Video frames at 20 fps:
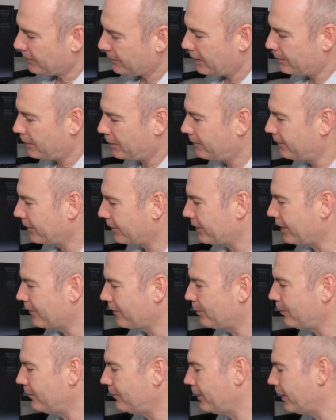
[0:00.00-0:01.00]
dann machen wir das
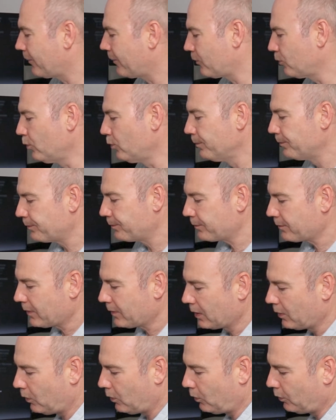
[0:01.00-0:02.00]
Ganze mal wieder zu
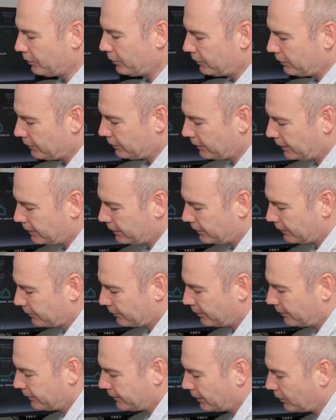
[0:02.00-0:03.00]
und drehen
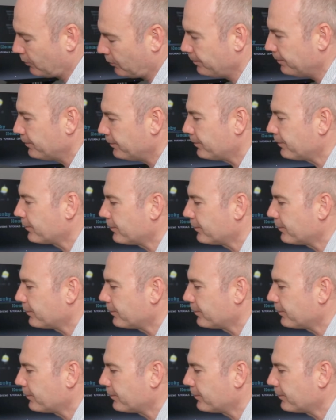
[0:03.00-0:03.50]
das mal wieder rum.